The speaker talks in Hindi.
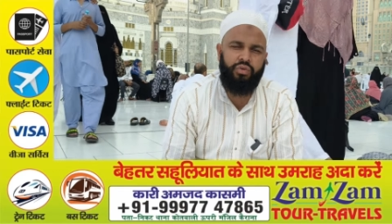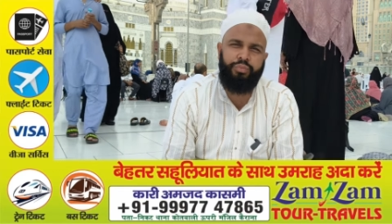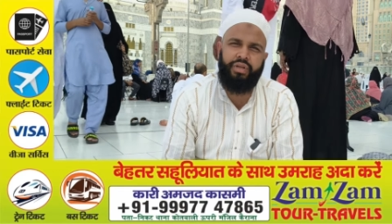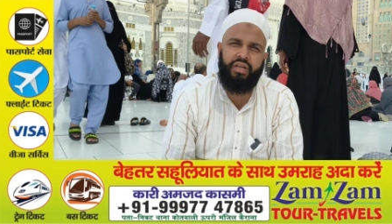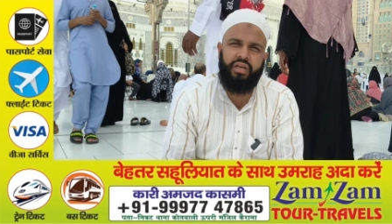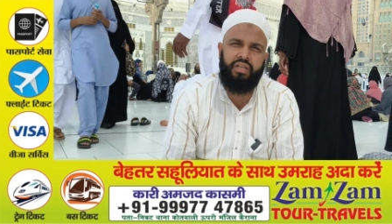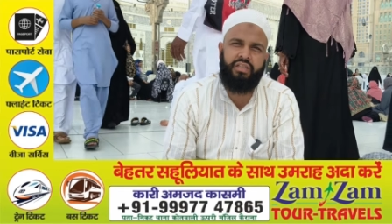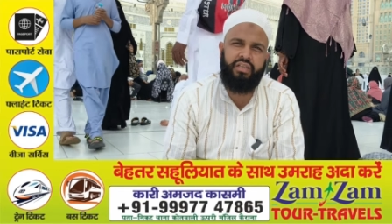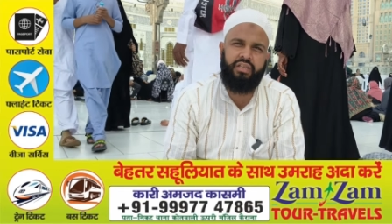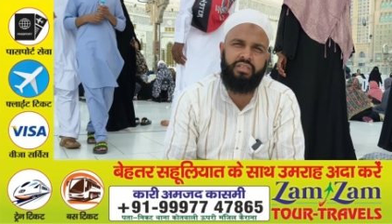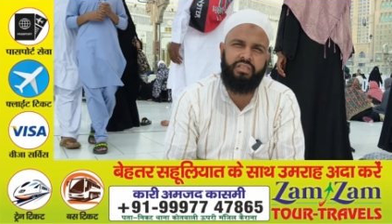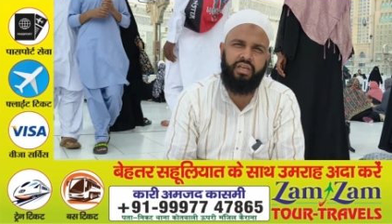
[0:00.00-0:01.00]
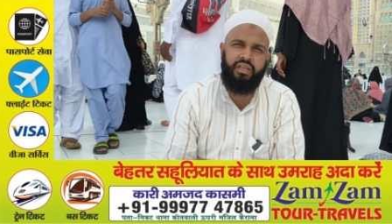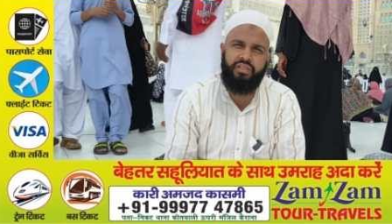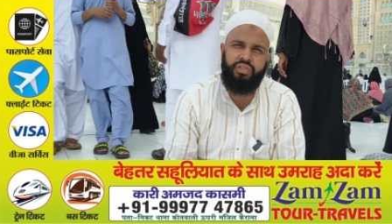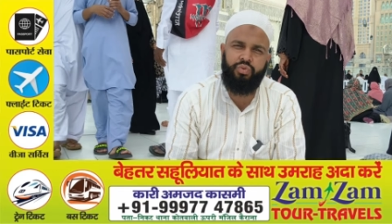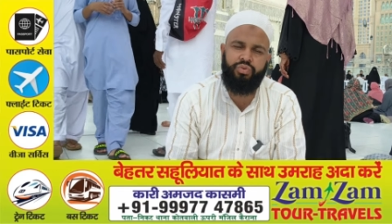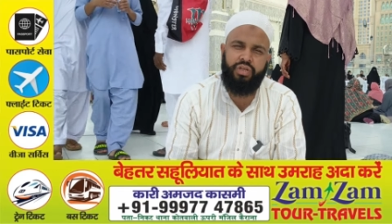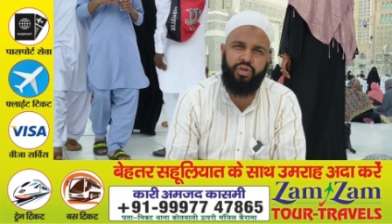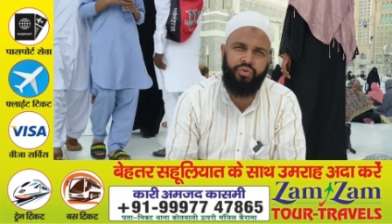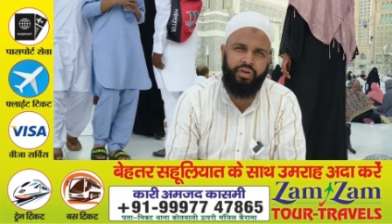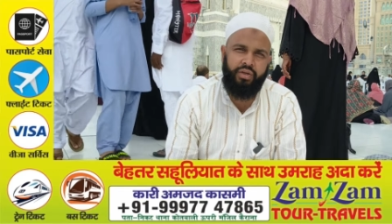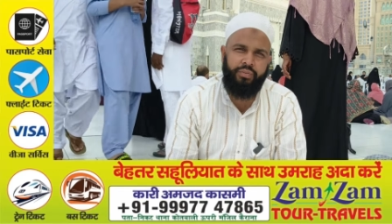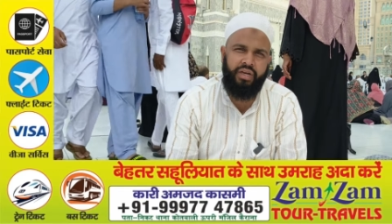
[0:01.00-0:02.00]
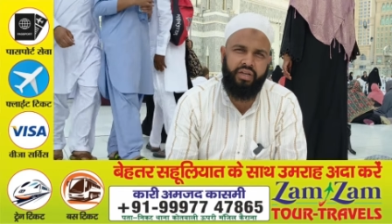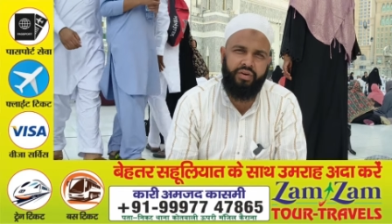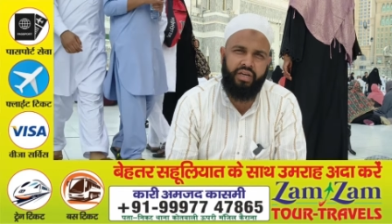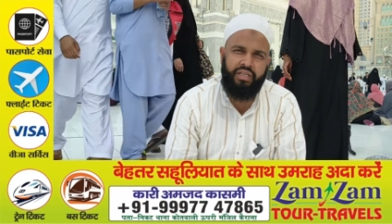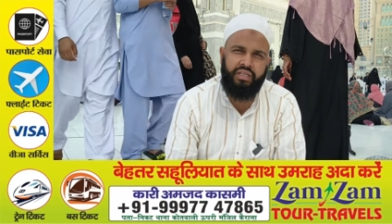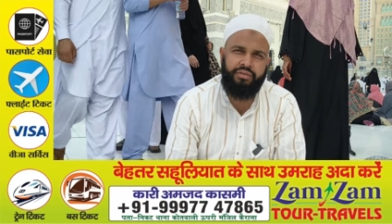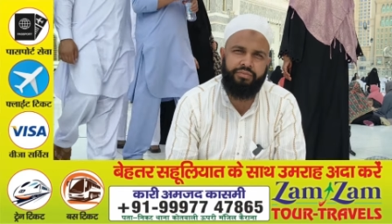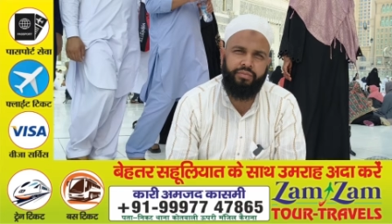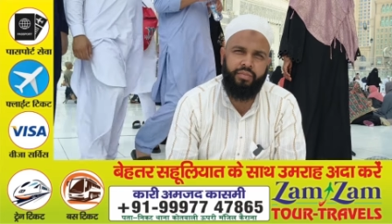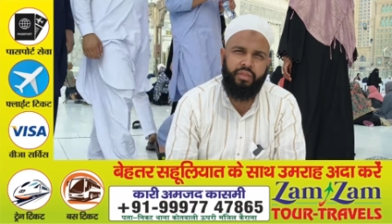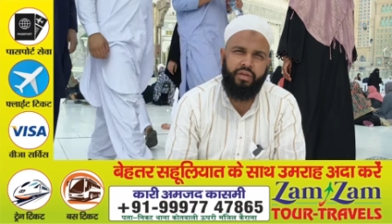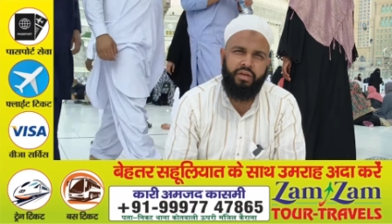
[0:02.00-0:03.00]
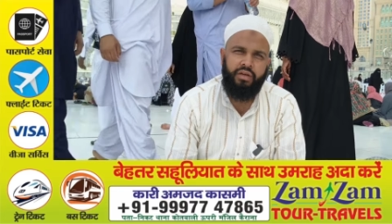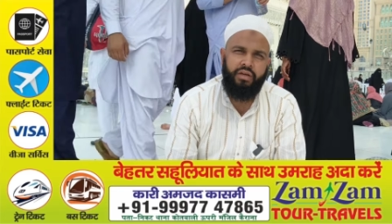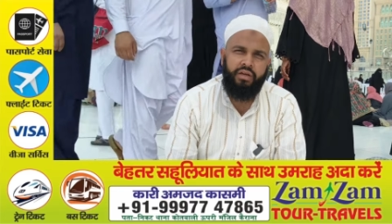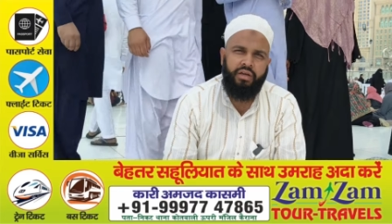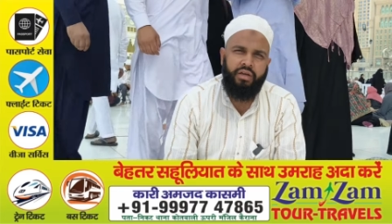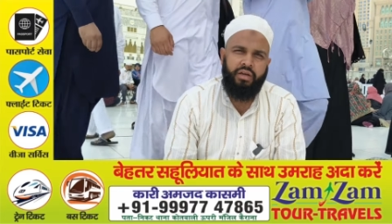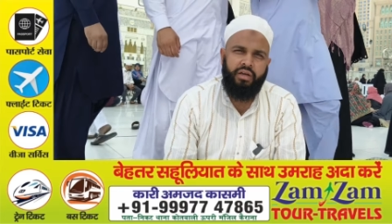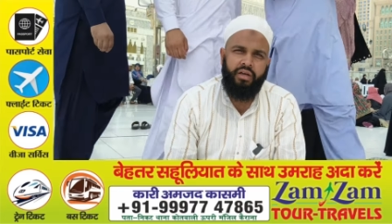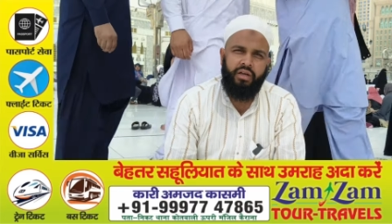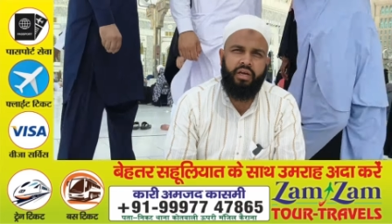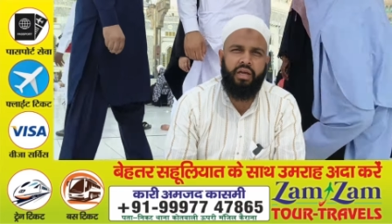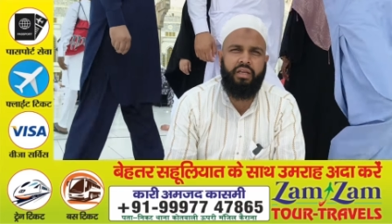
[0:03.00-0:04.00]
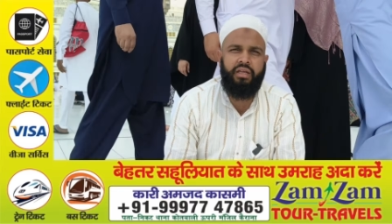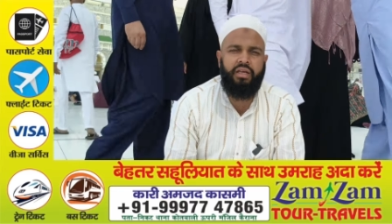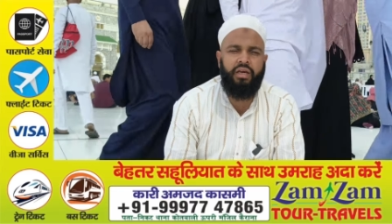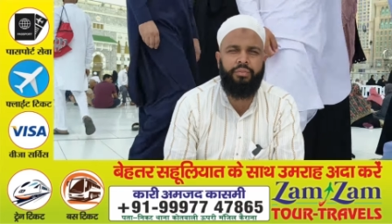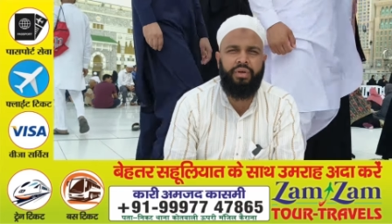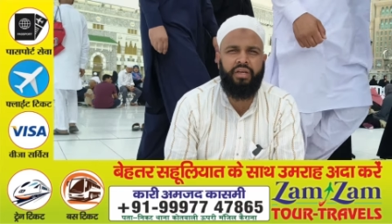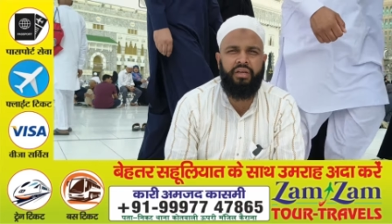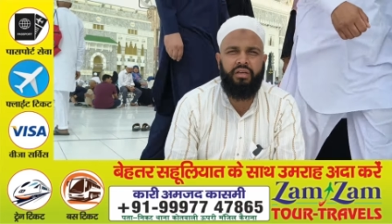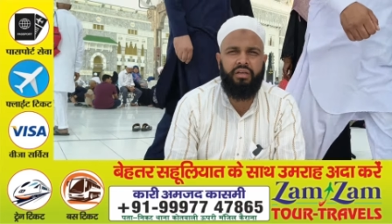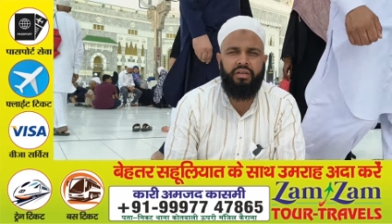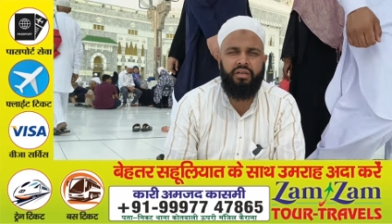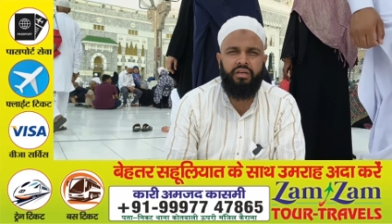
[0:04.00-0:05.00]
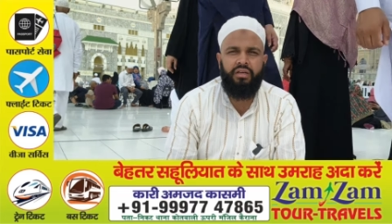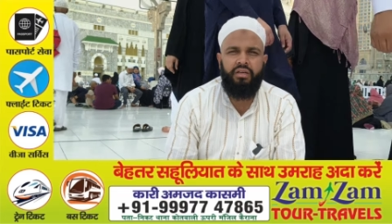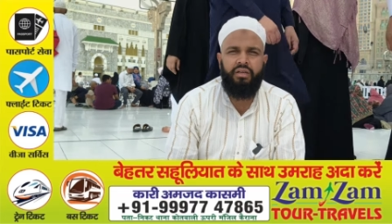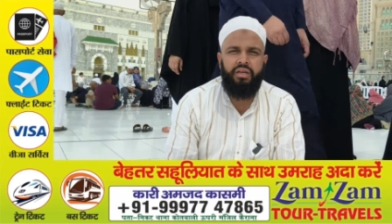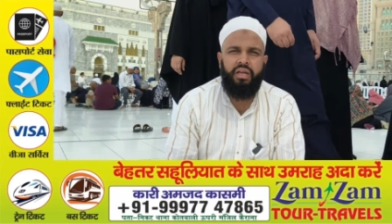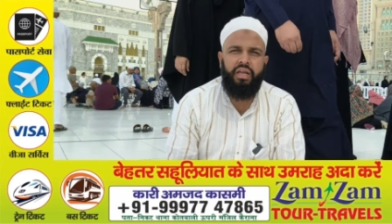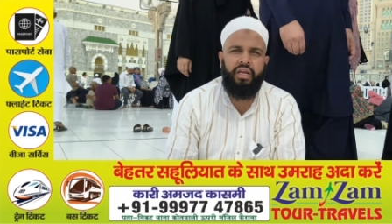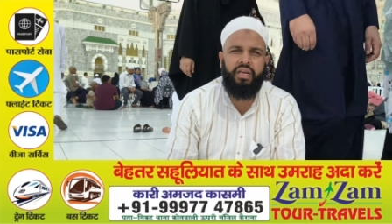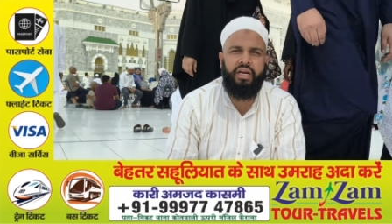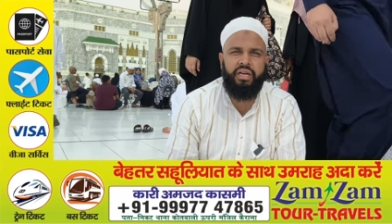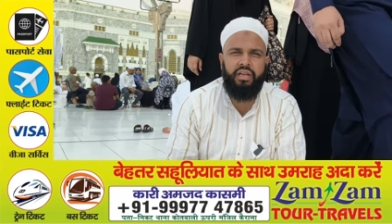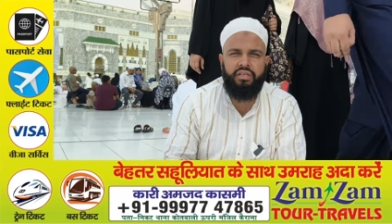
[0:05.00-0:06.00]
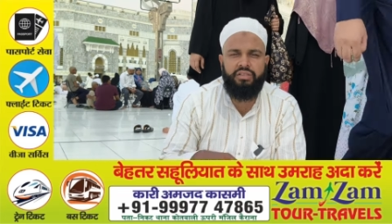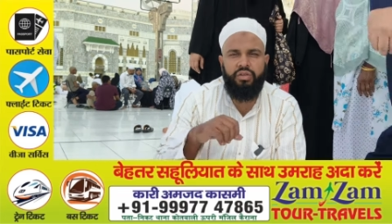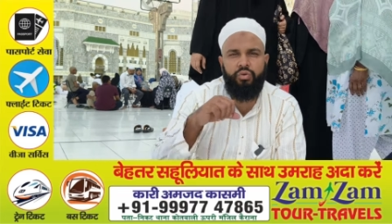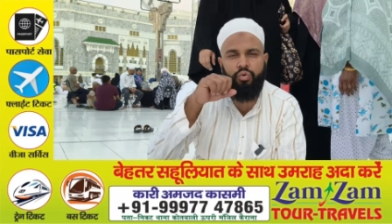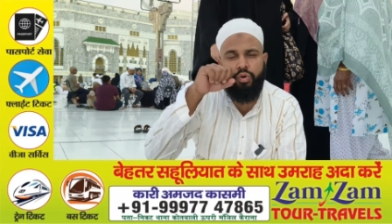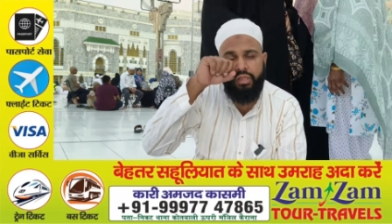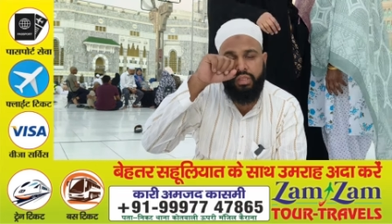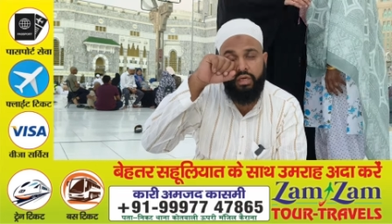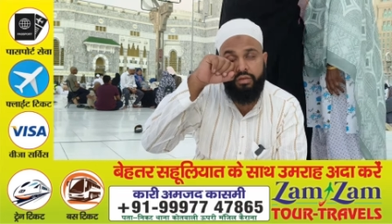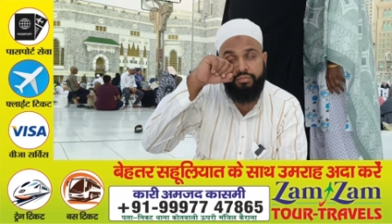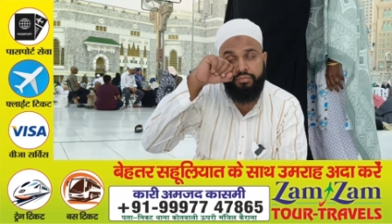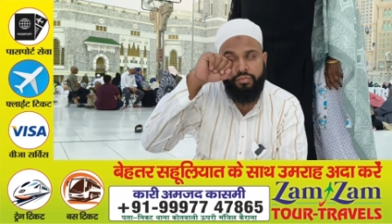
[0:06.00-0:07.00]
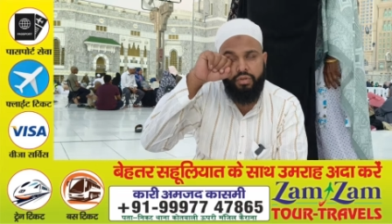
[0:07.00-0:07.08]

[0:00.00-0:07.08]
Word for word: तो मेरी गलती की सज़ा किसी दूसरे को नहीं मिलने वाली है कल ही हमें एक लेटर रिसीव हुआ था